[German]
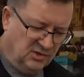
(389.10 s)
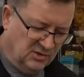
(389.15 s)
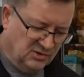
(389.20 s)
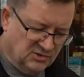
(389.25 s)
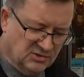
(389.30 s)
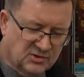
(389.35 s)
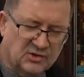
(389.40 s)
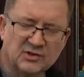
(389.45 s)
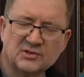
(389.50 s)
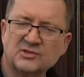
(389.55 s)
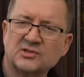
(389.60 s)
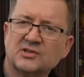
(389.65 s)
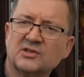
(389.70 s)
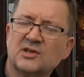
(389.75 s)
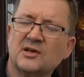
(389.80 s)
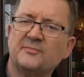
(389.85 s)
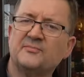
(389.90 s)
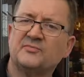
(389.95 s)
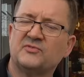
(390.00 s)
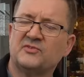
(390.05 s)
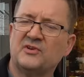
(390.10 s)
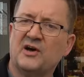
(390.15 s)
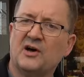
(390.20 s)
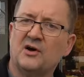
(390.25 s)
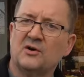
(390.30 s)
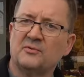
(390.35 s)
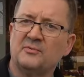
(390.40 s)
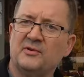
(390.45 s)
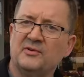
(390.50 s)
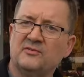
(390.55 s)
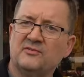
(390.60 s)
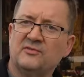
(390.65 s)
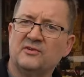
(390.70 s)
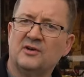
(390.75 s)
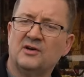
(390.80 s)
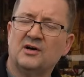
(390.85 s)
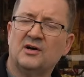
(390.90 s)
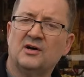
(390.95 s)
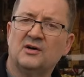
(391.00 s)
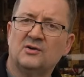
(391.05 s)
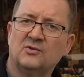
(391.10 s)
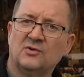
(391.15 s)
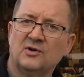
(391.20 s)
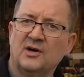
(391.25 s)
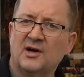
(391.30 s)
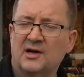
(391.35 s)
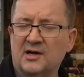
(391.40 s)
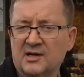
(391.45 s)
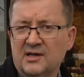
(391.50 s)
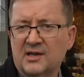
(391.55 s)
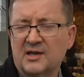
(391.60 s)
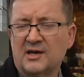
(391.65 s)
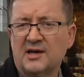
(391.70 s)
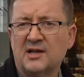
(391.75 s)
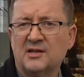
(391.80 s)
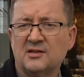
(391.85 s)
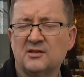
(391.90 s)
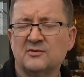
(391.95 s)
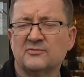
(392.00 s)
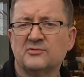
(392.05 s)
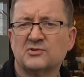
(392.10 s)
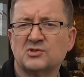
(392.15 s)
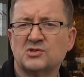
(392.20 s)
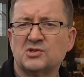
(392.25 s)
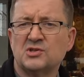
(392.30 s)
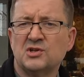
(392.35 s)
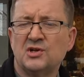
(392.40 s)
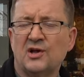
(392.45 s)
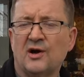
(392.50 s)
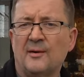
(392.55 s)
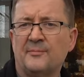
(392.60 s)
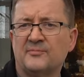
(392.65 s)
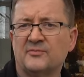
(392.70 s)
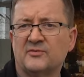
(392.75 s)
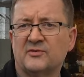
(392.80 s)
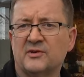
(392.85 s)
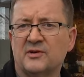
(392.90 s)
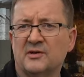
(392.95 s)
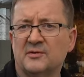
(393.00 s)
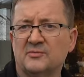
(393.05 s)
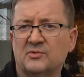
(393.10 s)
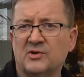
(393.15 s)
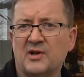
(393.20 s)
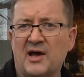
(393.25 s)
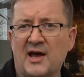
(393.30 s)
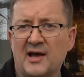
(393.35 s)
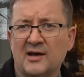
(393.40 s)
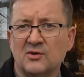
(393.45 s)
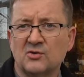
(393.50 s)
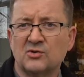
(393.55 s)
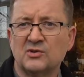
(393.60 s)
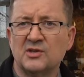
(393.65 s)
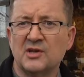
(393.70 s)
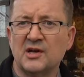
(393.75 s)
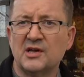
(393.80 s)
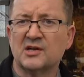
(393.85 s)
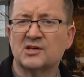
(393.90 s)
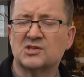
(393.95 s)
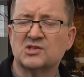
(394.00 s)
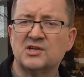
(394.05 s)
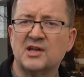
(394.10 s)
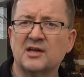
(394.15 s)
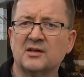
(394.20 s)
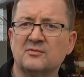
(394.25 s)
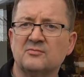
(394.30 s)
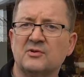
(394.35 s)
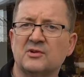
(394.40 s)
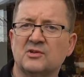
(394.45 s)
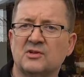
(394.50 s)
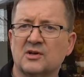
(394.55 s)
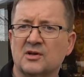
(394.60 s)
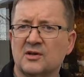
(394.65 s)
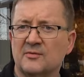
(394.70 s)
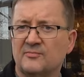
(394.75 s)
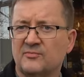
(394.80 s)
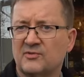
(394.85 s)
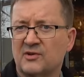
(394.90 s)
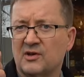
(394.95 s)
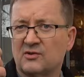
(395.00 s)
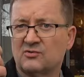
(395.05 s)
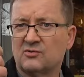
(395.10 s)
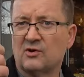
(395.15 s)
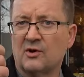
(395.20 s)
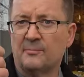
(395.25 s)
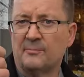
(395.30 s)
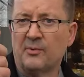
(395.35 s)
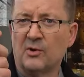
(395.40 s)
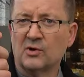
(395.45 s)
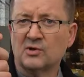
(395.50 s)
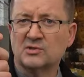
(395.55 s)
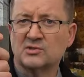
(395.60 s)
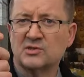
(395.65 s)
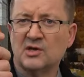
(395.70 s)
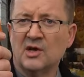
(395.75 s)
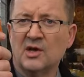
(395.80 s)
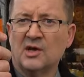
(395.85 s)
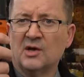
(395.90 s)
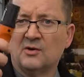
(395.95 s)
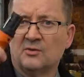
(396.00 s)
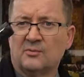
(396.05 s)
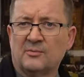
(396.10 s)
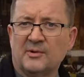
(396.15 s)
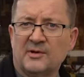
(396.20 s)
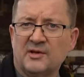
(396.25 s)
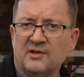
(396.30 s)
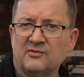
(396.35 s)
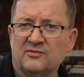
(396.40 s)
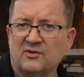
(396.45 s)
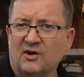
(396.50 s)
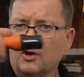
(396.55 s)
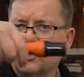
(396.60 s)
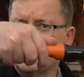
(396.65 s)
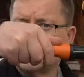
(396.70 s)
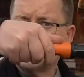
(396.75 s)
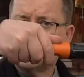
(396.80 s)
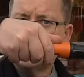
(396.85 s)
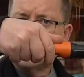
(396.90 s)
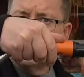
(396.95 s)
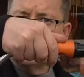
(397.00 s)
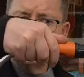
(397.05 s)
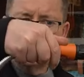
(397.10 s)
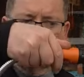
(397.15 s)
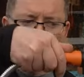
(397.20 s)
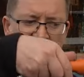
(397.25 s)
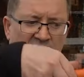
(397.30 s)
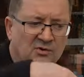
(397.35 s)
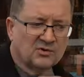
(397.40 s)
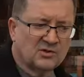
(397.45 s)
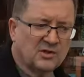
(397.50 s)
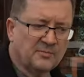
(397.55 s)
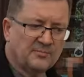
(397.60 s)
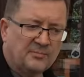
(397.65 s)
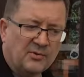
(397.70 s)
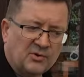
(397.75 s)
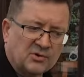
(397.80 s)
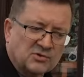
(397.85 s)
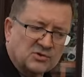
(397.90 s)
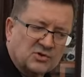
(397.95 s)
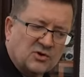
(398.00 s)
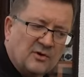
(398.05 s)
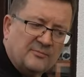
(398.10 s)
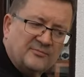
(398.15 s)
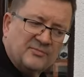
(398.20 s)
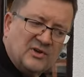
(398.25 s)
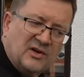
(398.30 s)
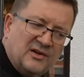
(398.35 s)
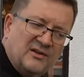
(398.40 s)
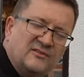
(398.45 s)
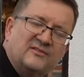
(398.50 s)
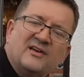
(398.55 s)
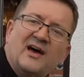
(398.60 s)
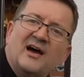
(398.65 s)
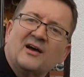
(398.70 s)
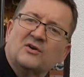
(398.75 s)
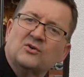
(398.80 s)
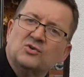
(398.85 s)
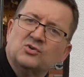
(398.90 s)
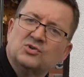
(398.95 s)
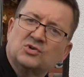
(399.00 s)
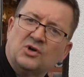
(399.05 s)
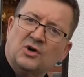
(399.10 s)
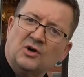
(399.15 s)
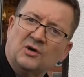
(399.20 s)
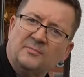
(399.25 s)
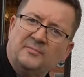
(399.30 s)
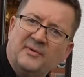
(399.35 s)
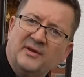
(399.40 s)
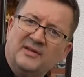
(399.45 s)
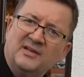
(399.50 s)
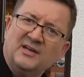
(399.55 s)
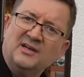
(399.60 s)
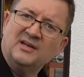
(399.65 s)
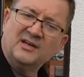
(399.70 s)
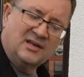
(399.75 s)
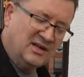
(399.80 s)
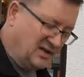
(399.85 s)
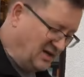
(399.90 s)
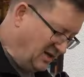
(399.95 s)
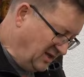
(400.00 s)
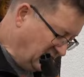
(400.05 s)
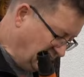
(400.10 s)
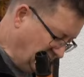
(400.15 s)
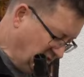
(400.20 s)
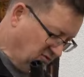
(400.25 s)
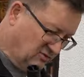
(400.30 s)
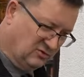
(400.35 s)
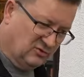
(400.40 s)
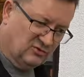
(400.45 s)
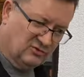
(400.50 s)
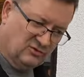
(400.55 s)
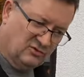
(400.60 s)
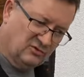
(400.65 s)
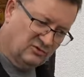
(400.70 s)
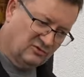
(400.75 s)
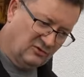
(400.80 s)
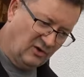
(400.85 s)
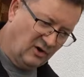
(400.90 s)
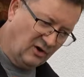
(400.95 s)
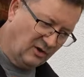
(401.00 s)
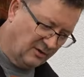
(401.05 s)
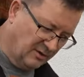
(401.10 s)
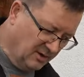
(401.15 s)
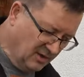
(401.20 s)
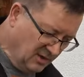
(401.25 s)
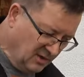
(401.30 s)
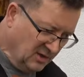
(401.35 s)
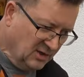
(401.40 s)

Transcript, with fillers: Ansonsten gibt es auch, wenn ihr äh, Geräte von Stil habt, äh, wo der Akku direkt gesteckt wird, da gibt es auch so eine Box, wo man das ansteckt und die Box kommt dann ins Akkuschacht bei den Geräten sozusagen.